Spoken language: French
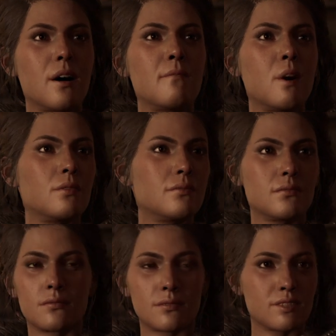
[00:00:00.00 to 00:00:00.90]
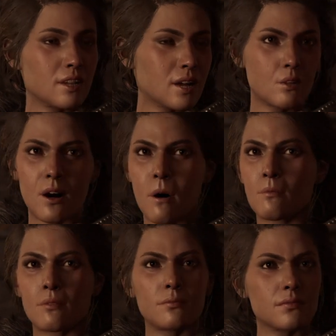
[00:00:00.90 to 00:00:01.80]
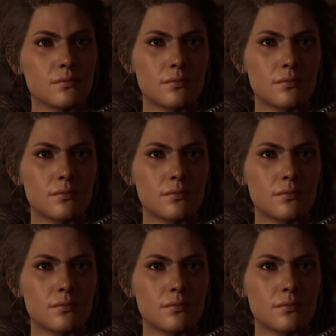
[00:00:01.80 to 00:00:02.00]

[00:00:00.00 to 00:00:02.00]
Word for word: l'œuvre, je n'y croirais pas.